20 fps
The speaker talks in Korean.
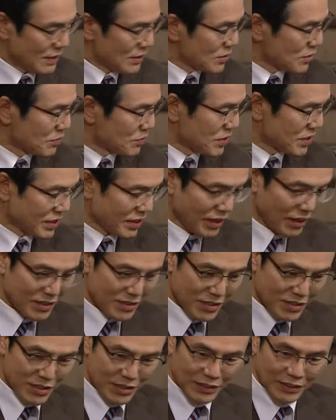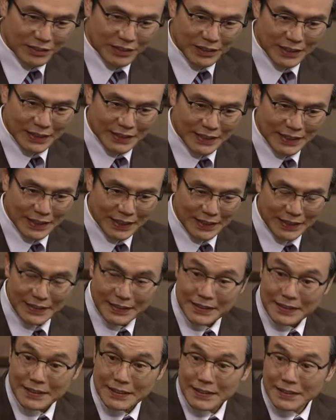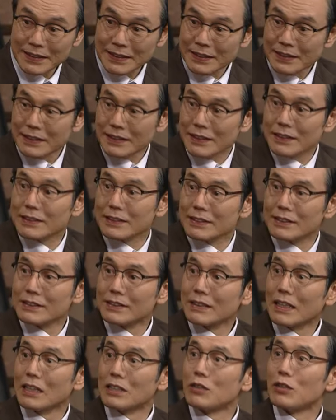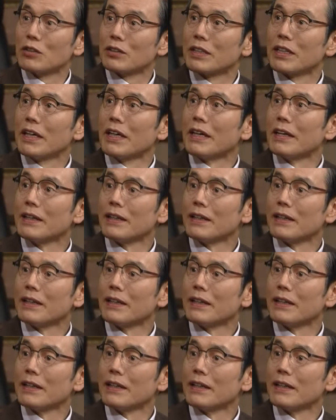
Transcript: 좀 신경을 써서 그런 것 같아. 다녀올게.